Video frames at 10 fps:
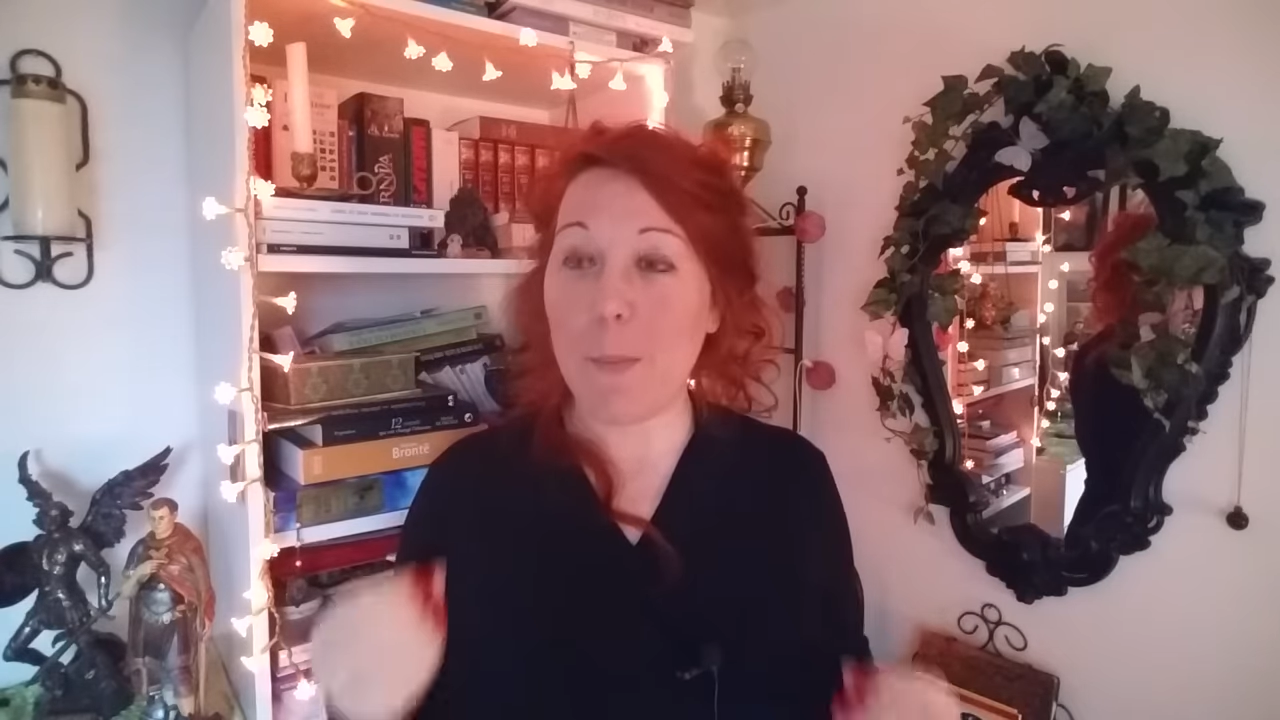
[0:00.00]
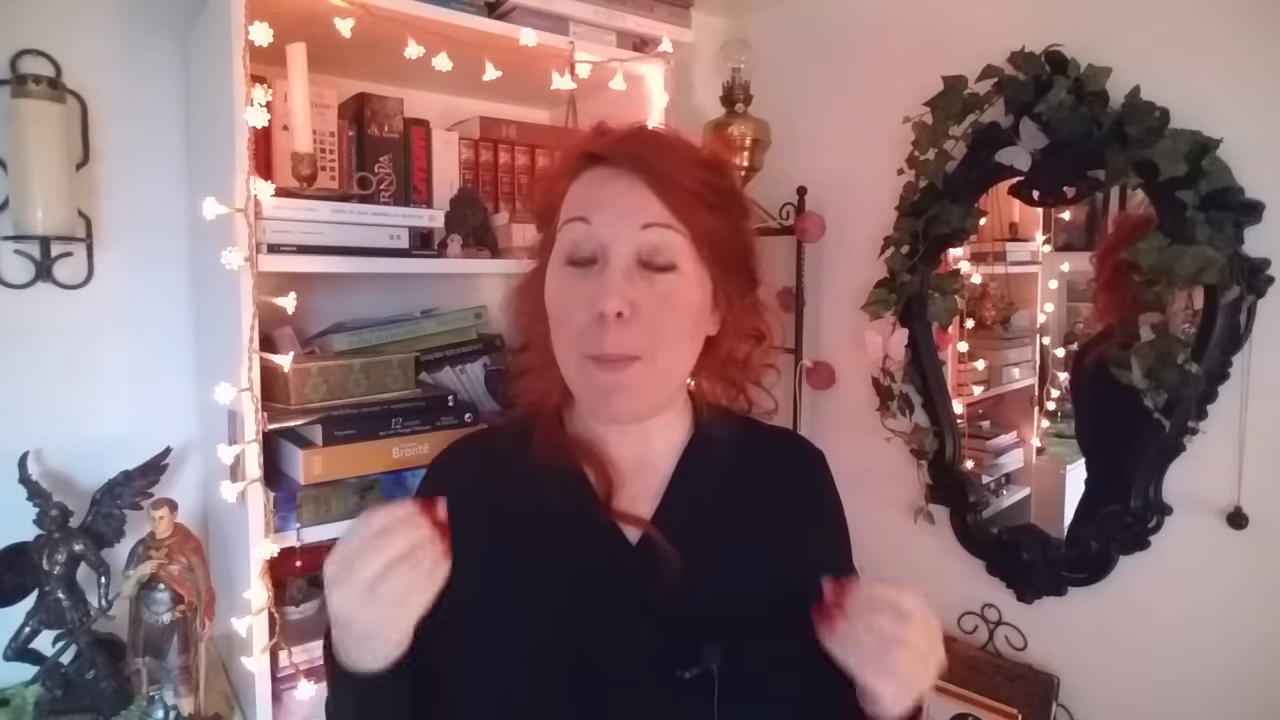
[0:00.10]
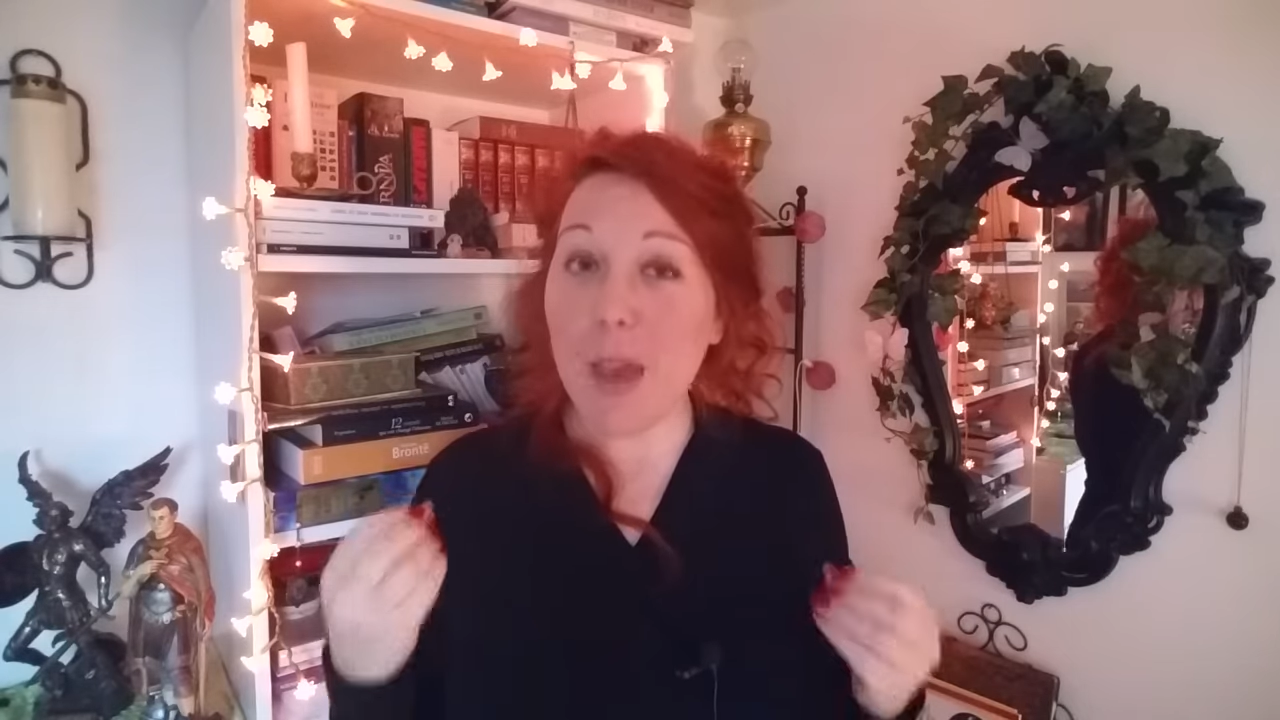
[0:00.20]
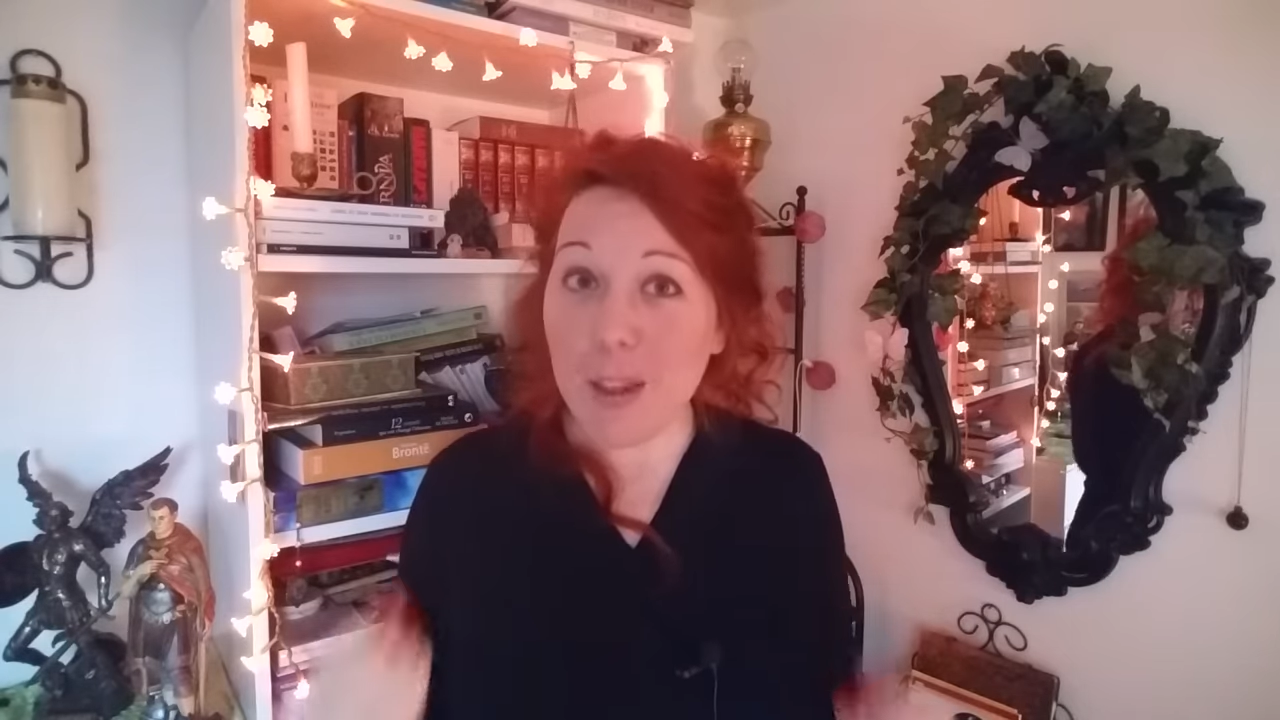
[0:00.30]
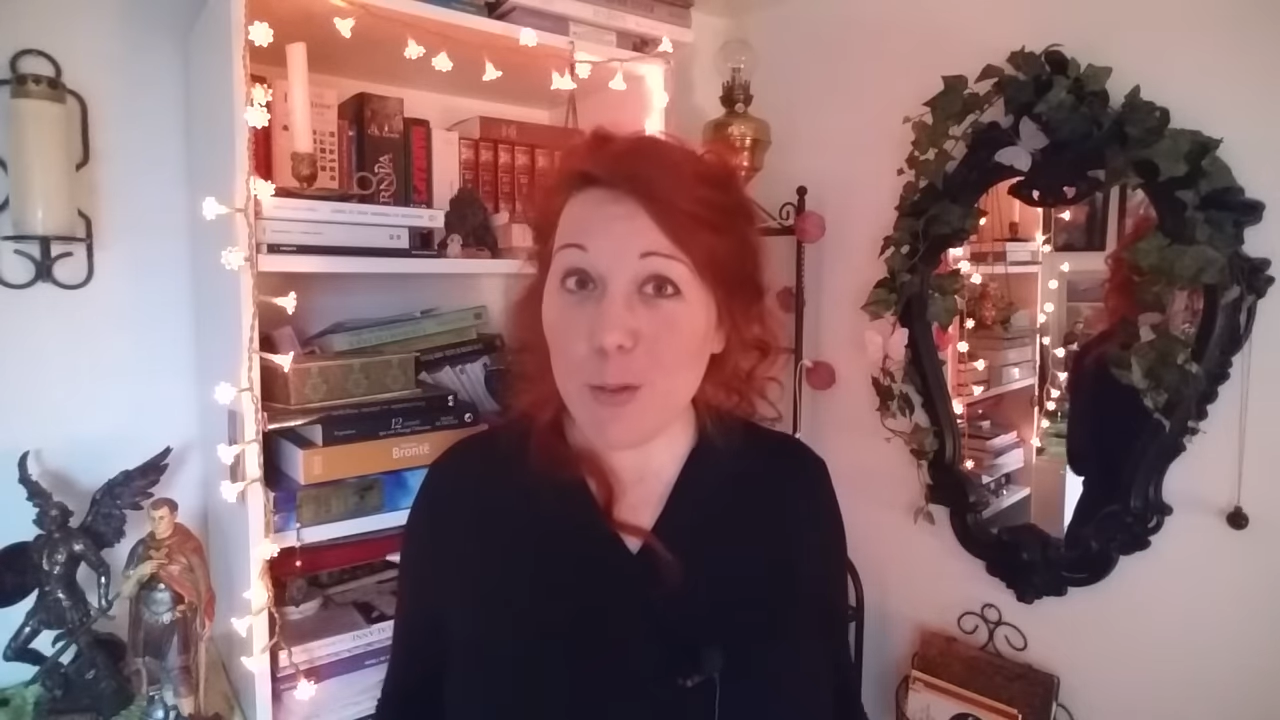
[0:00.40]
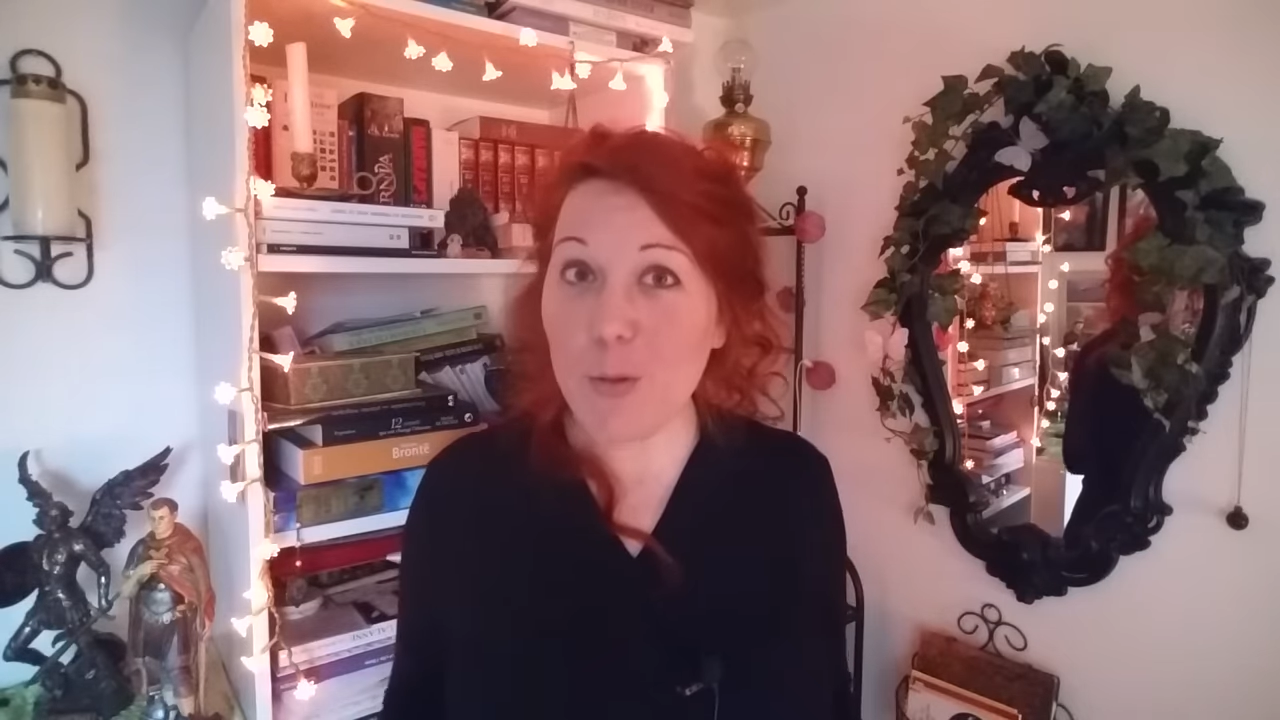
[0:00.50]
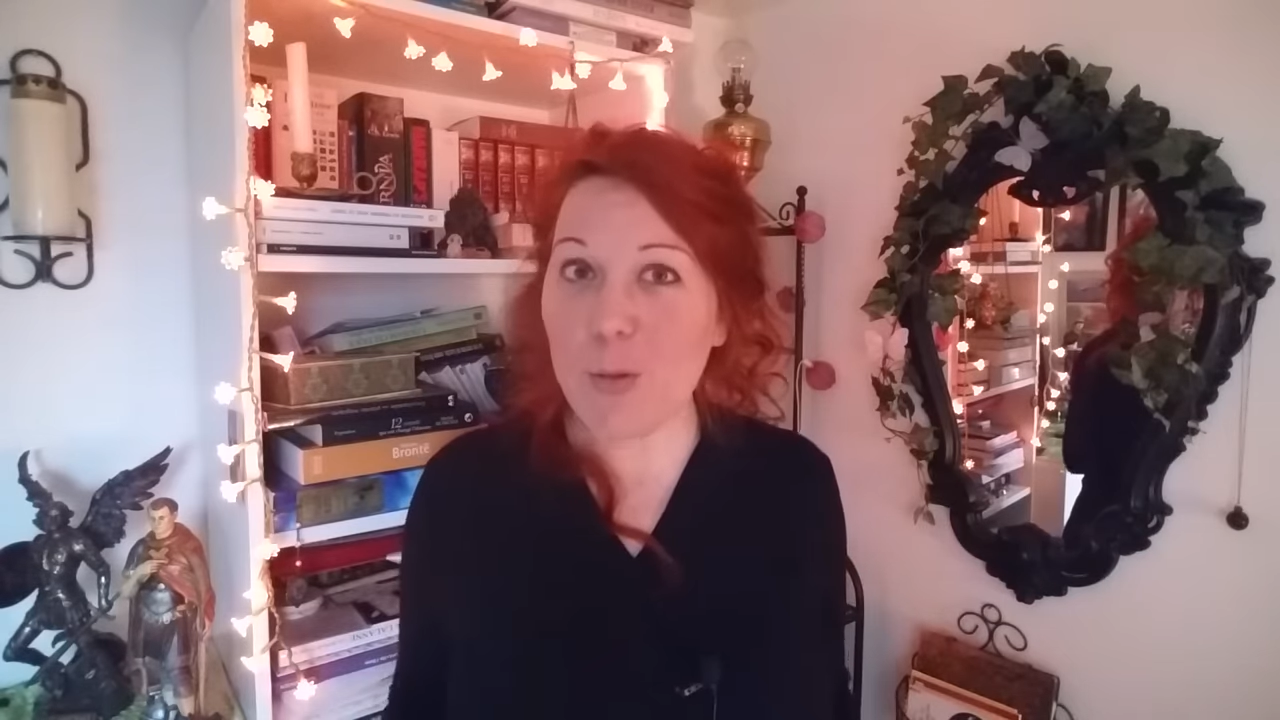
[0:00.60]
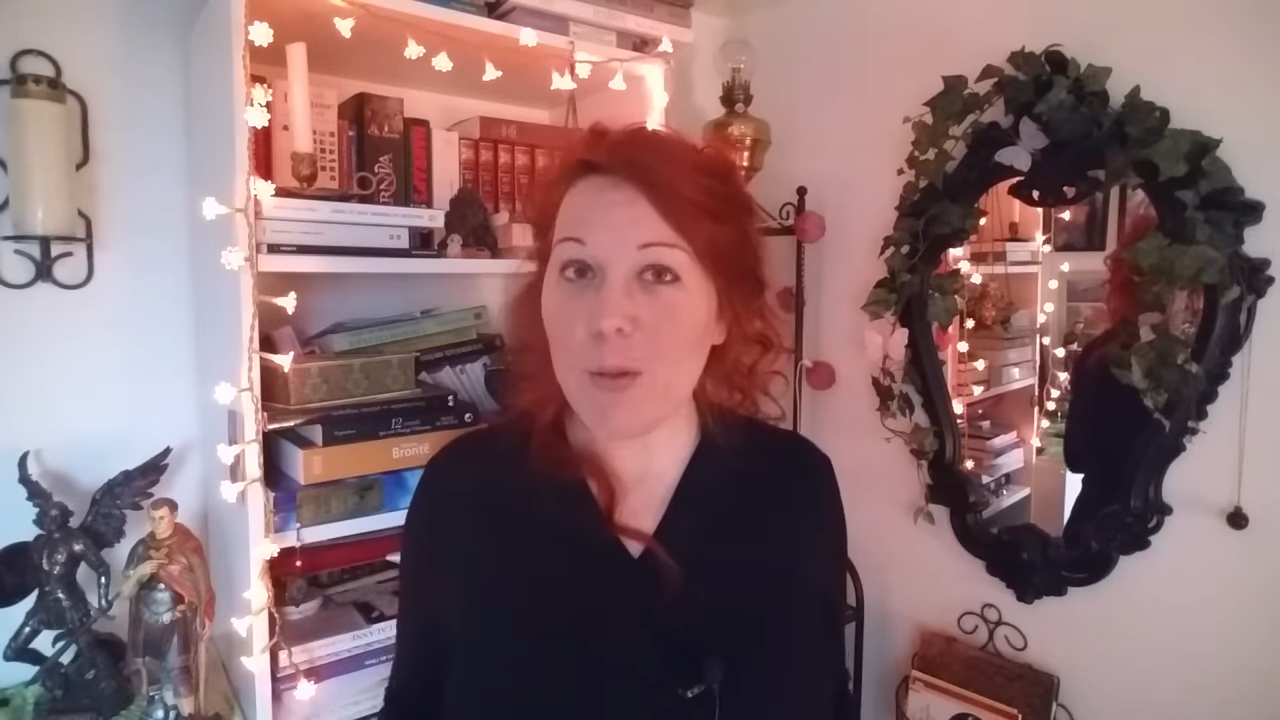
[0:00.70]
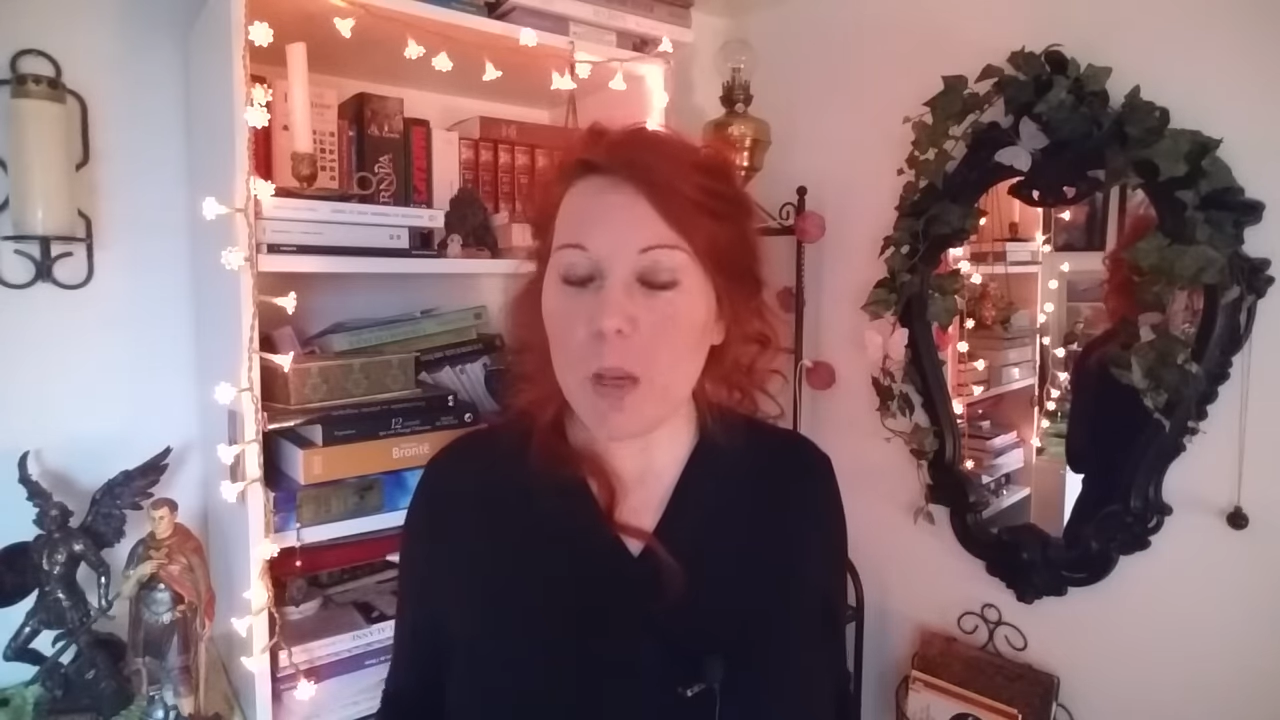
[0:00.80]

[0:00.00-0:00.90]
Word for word: perdu